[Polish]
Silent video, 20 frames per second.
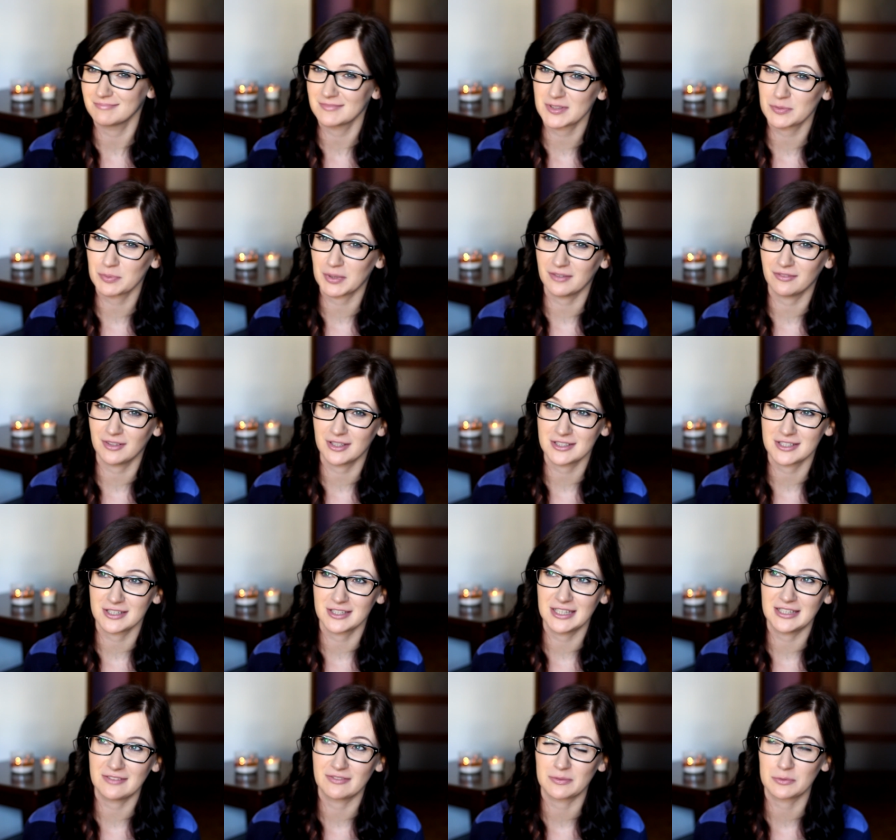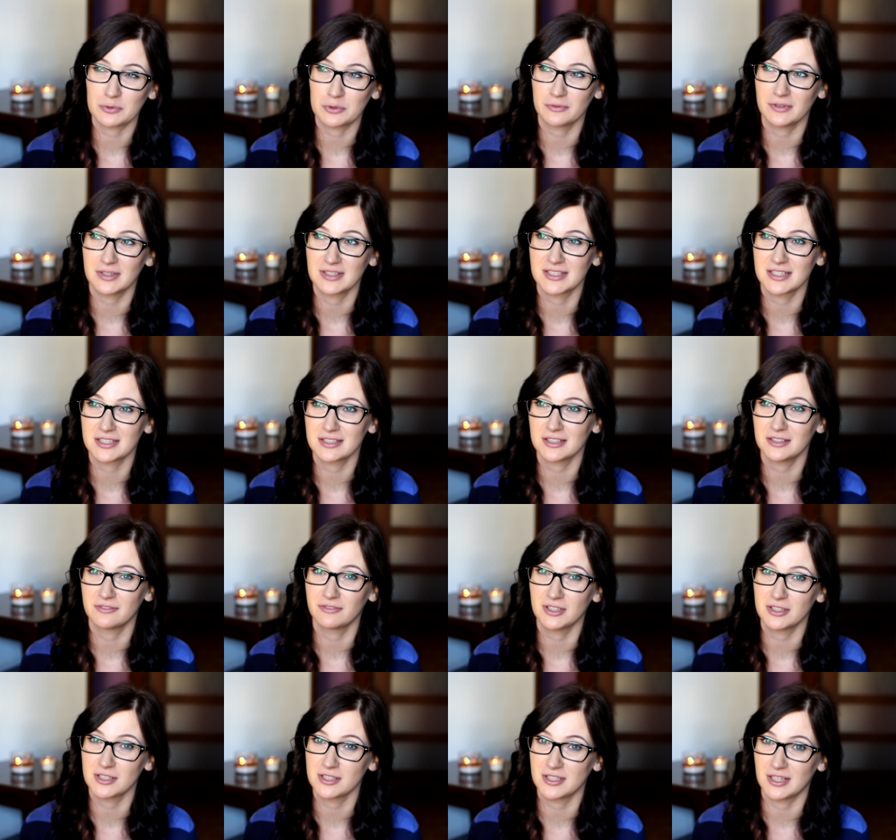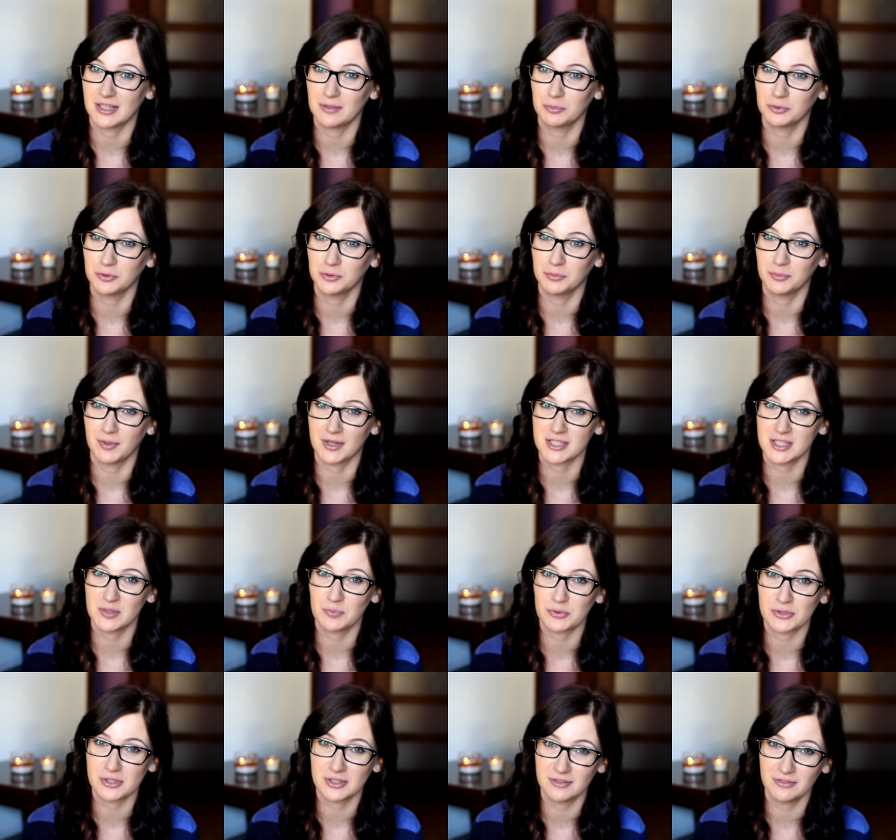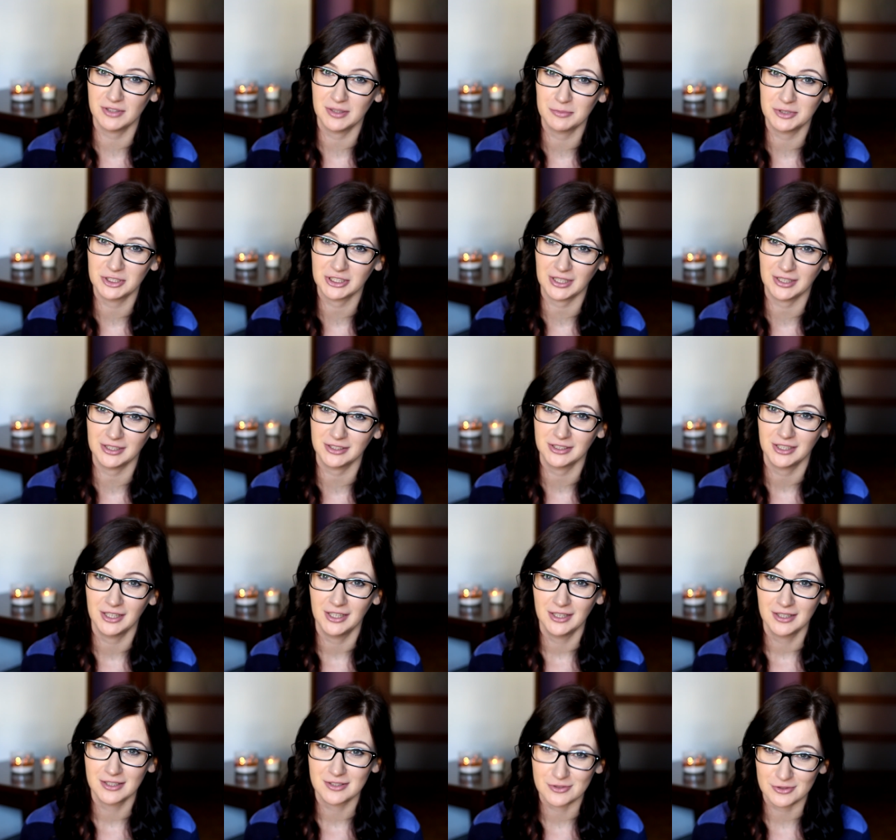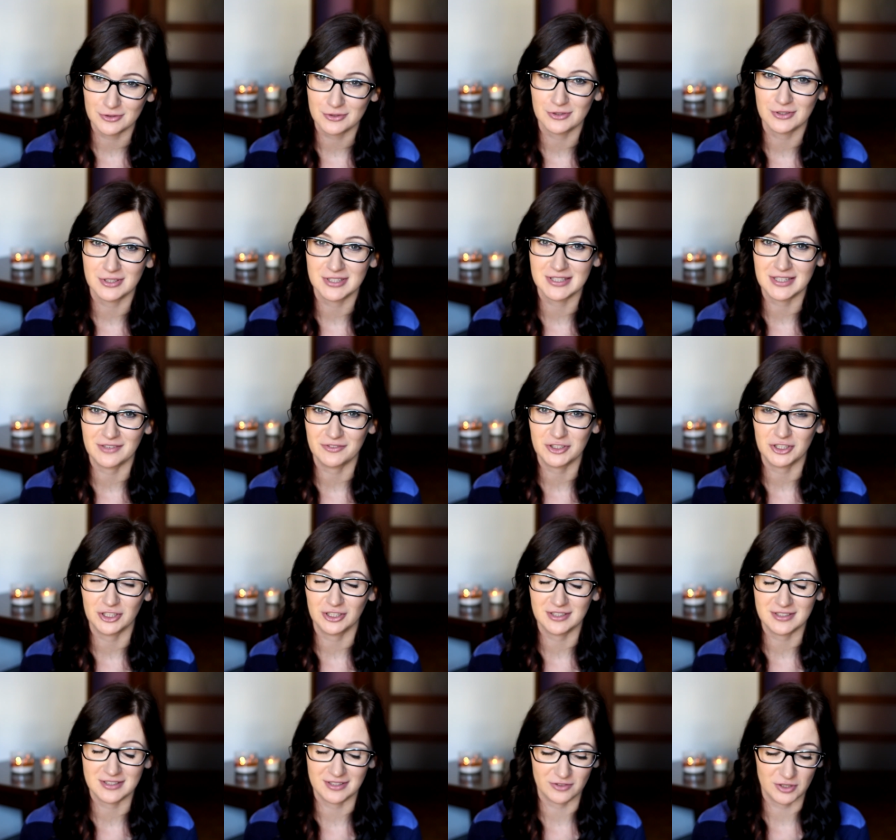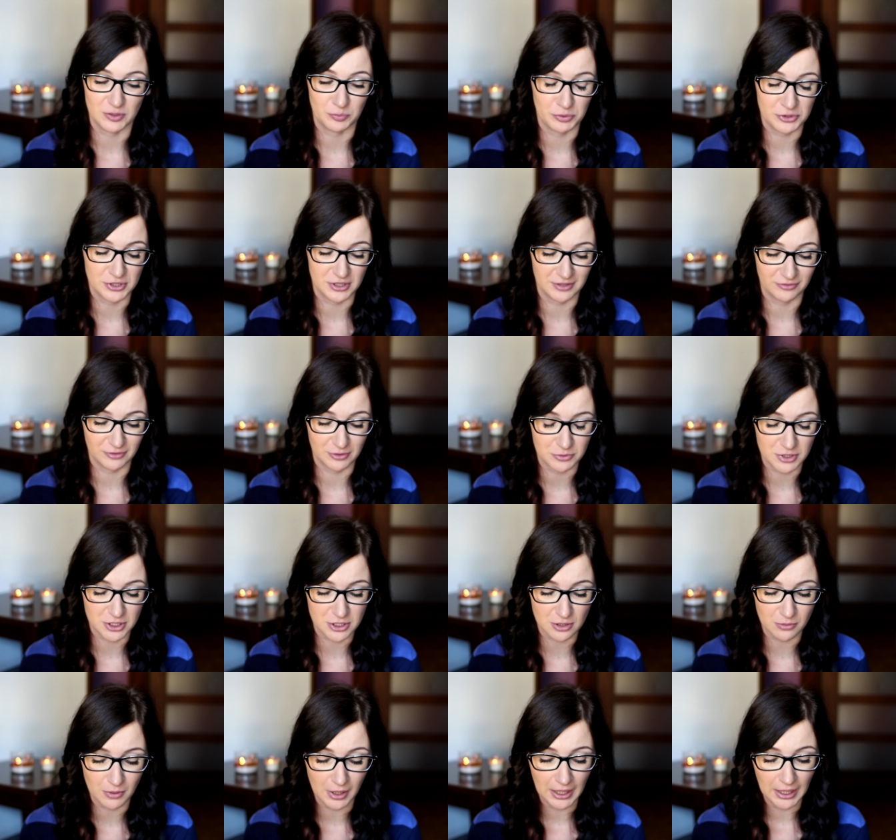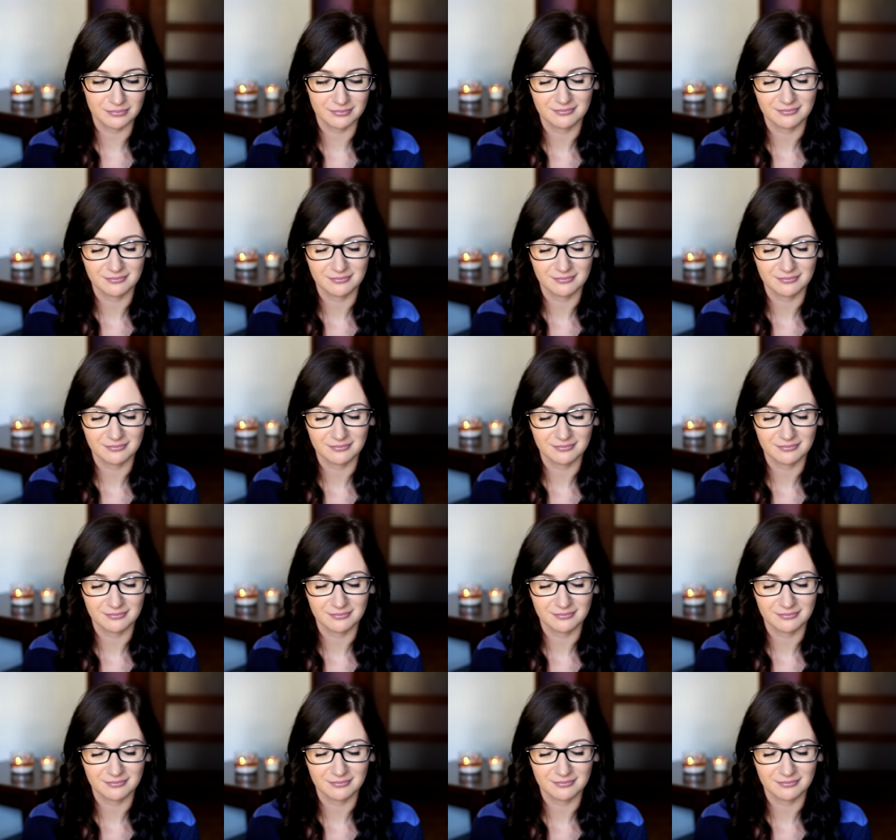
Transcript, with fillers: sprawia, że nie wiem, człowiek zaczyna wierzyć albo bardziej pozytywnie myśleć, no co jest zawsze, zawsze pozytywną rzeczą.